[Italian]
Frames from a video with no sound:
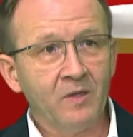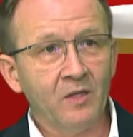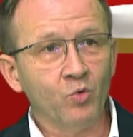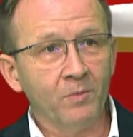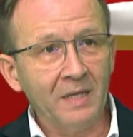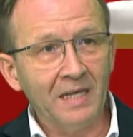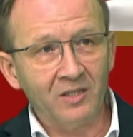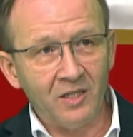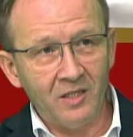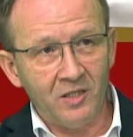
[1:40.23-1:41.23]
Nel
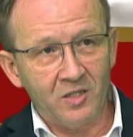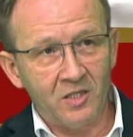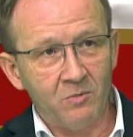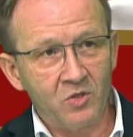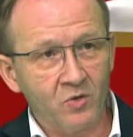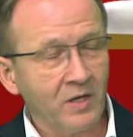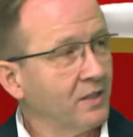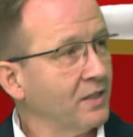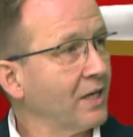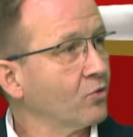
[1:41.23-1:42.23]
2013 mi sono
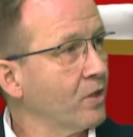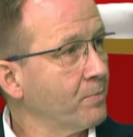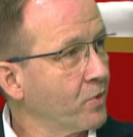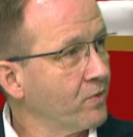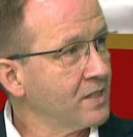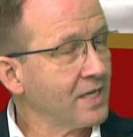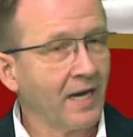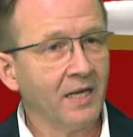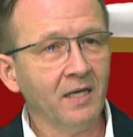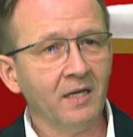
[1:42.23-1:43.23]
candidato alle
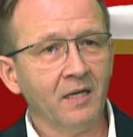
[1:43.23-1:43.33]
provinciali